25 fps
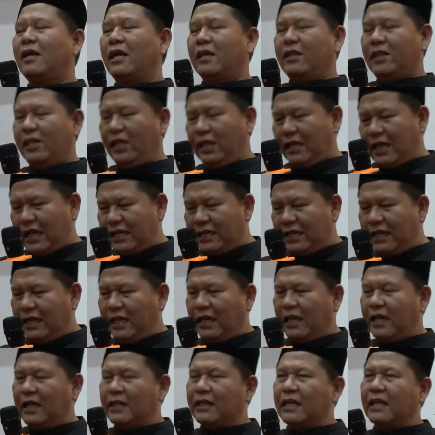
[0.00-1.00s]
Ketika
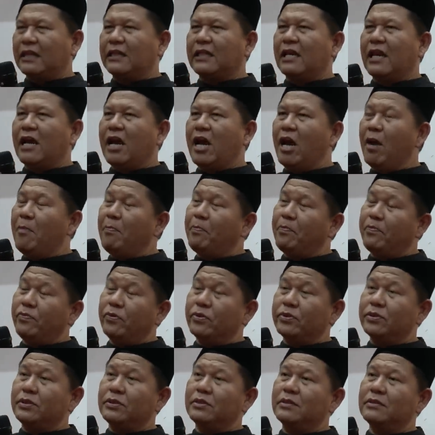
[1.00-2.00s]
diri kita telah
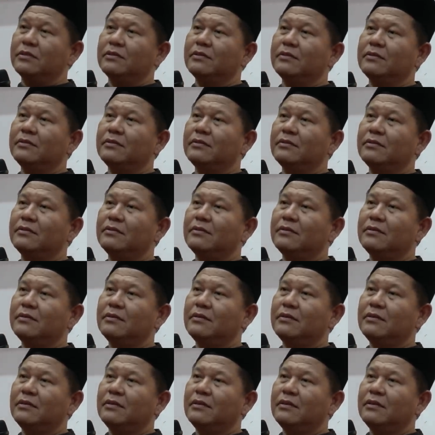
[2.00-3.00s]
hapus,
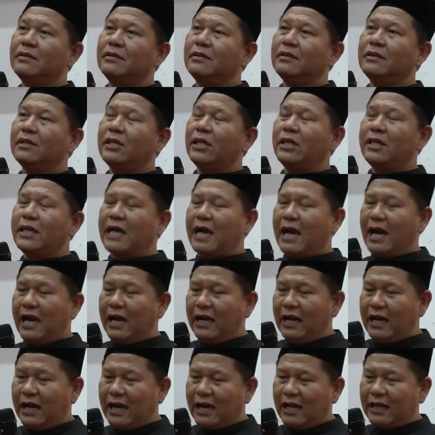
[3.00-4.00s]
tidak
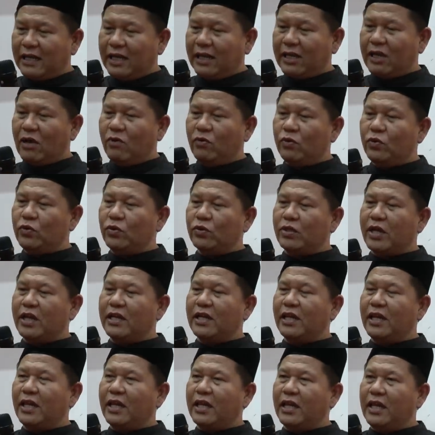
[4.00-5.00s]
ada lagi
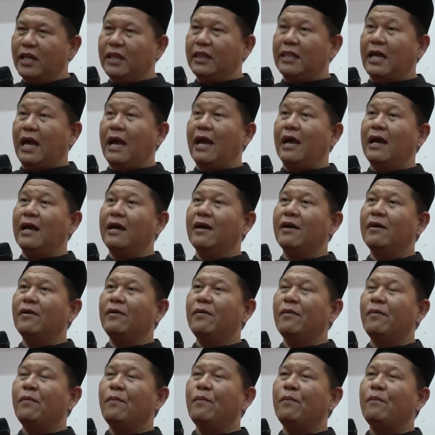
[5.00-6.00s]
kewujudan diri kita,
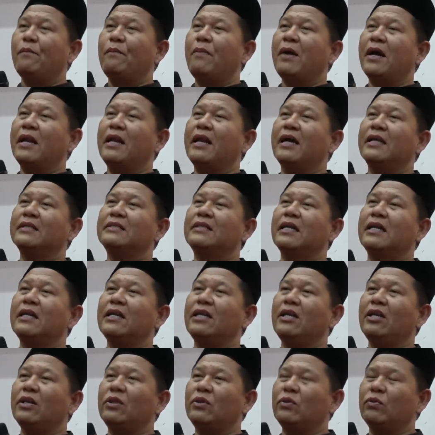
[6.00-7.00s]
pada
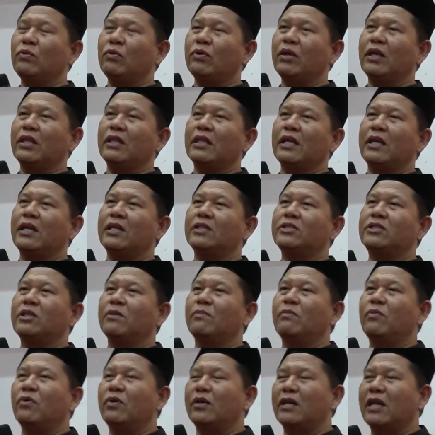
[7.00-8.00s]
saat itu kita
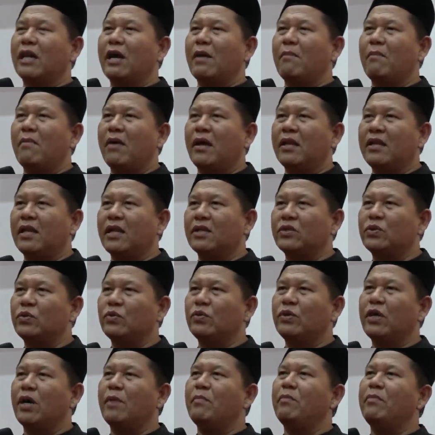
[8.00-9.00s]
disebut namanya
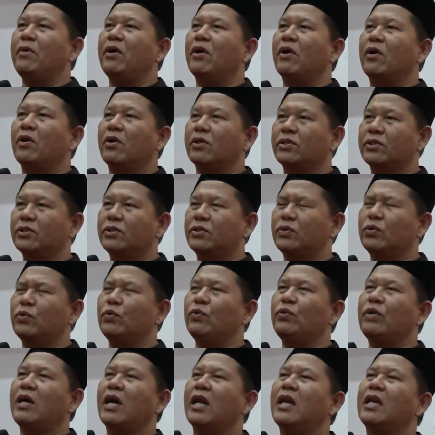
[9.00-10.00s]
sudah mi'rat,
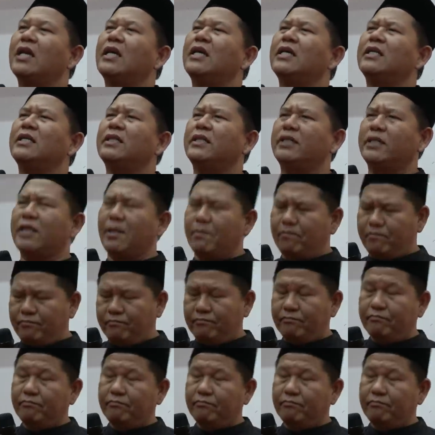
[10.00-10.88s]
sudah lenyap